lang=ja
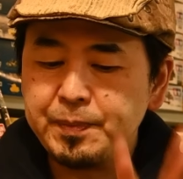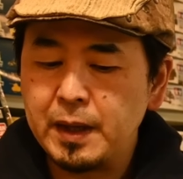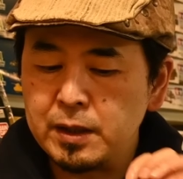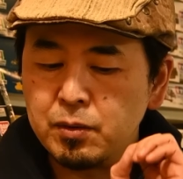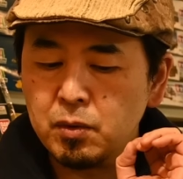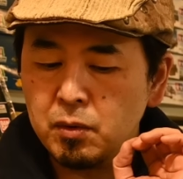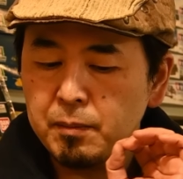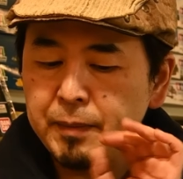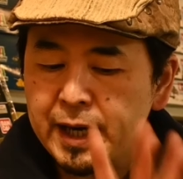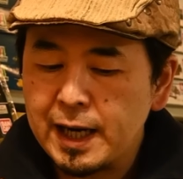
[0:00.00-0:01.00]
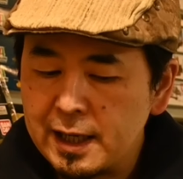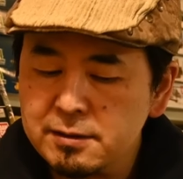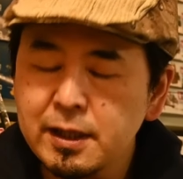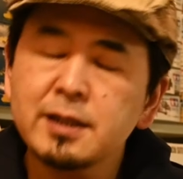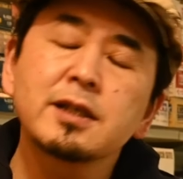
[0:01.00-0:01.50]
えっと、目が荒
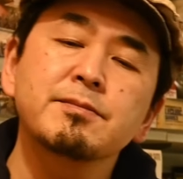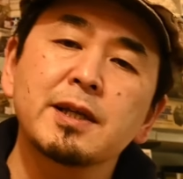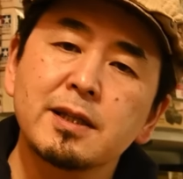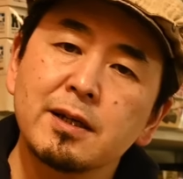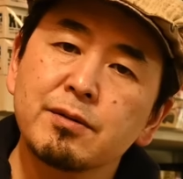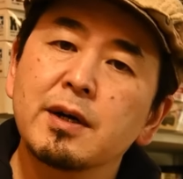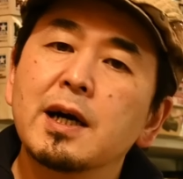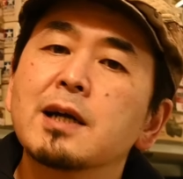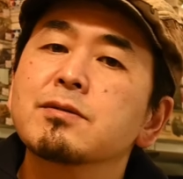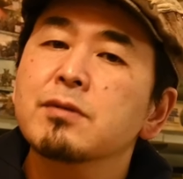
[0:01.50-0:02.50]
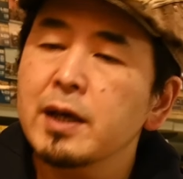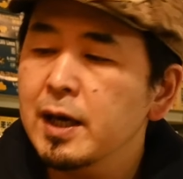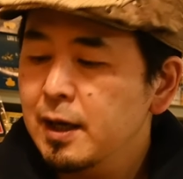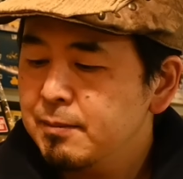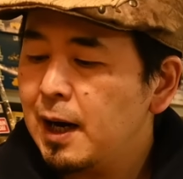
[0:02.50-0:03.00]
くなってしまったりとかがあるので、
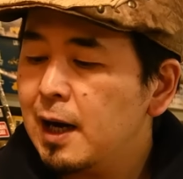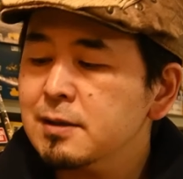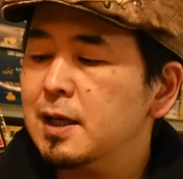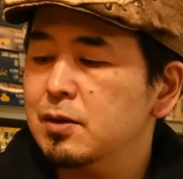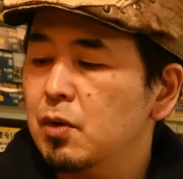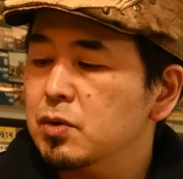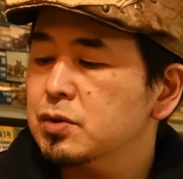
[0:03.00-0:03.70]
まあ、ある程度、